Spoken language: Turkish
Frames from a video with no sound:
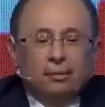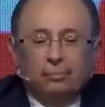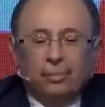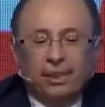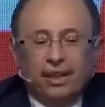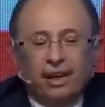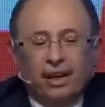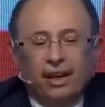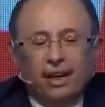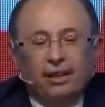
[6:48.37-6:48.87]

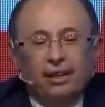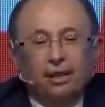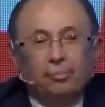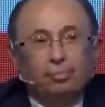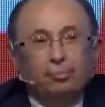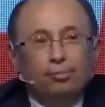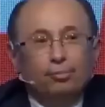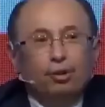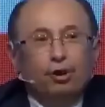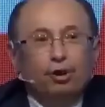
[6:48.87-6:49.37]
bire
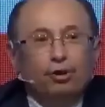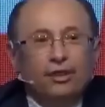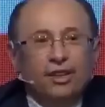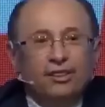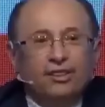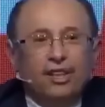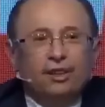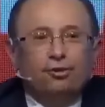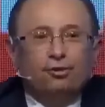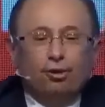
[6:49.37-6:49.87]
alıp
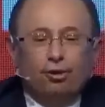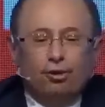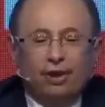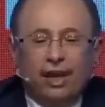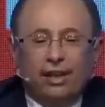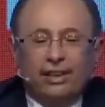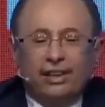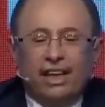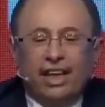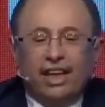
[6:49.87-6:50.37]
dörde
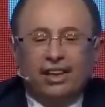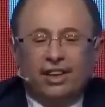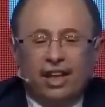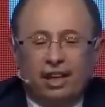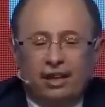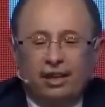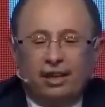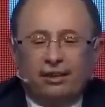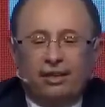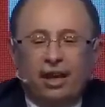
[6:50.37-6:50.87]
satıyorlar
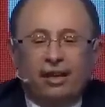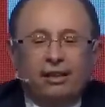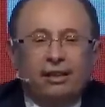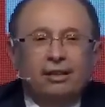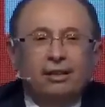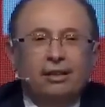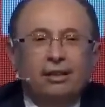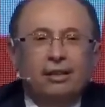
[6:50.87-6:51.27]
diyecek kadar